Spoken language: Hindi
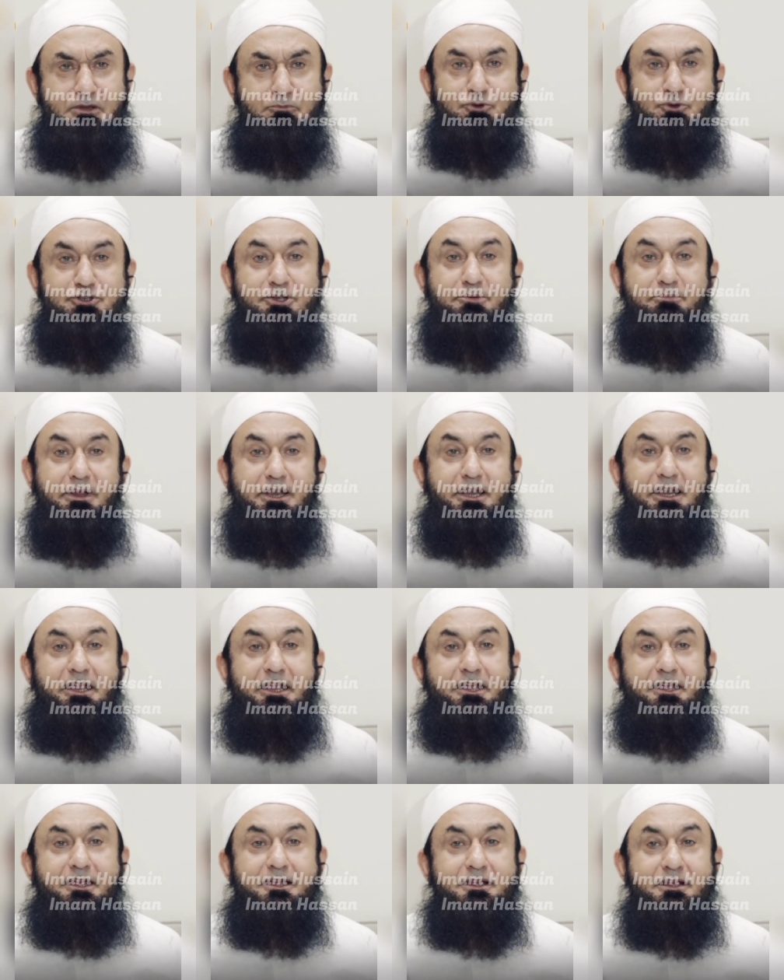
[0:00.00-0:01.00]
मुझे
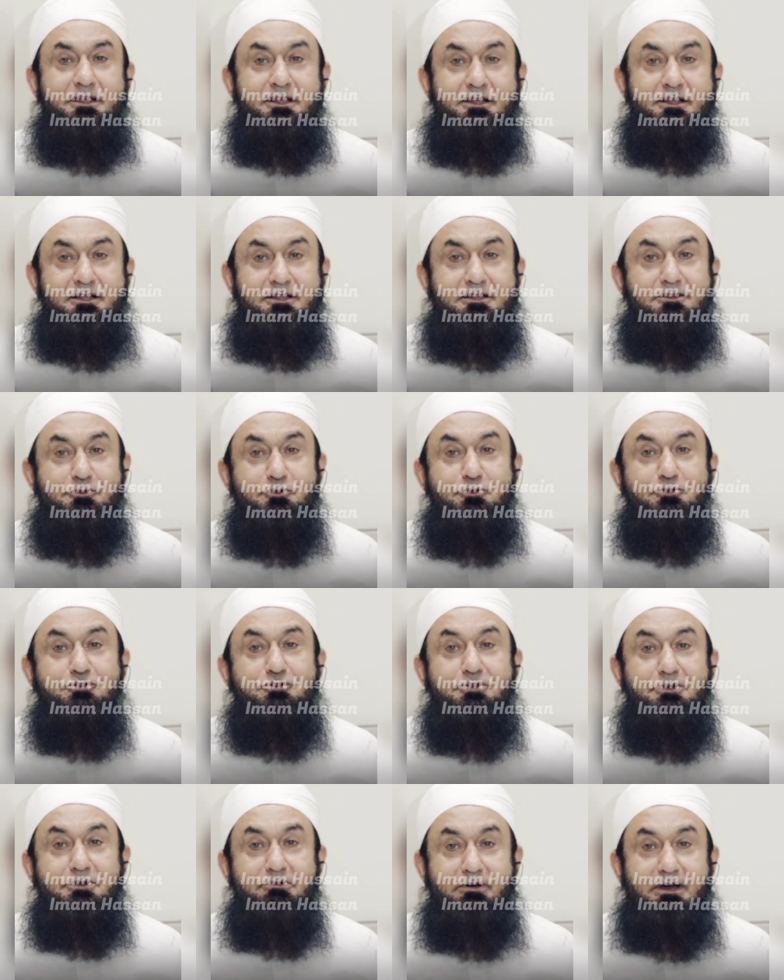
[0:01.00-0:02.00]
मिलने तो
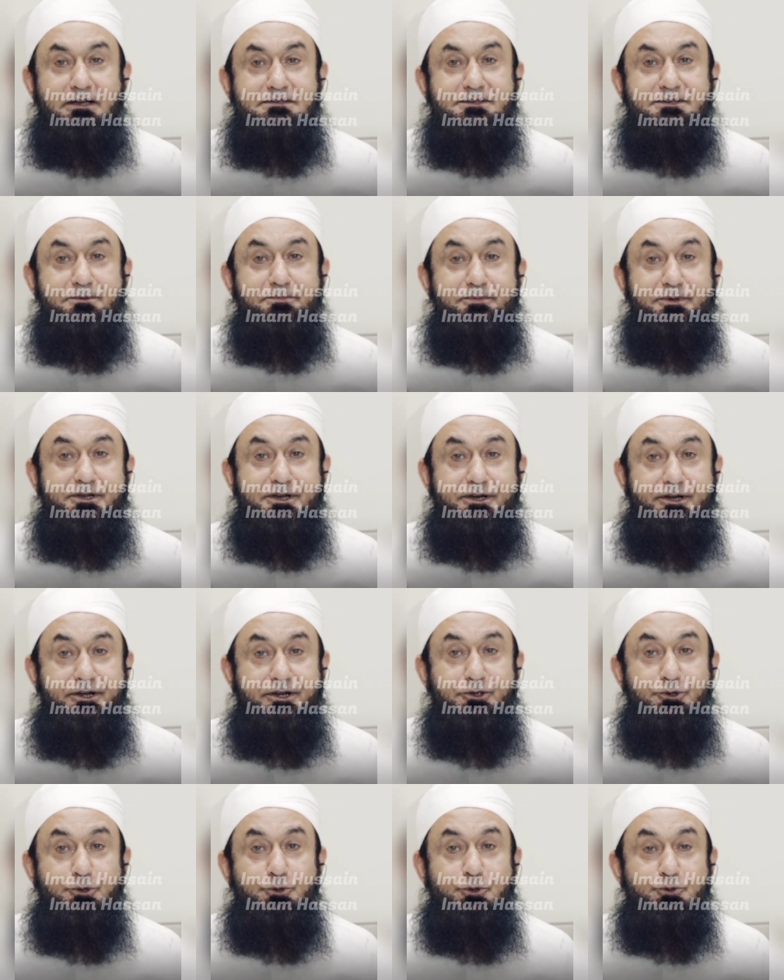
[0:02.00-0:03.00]
दरवाज़े पे खड़ी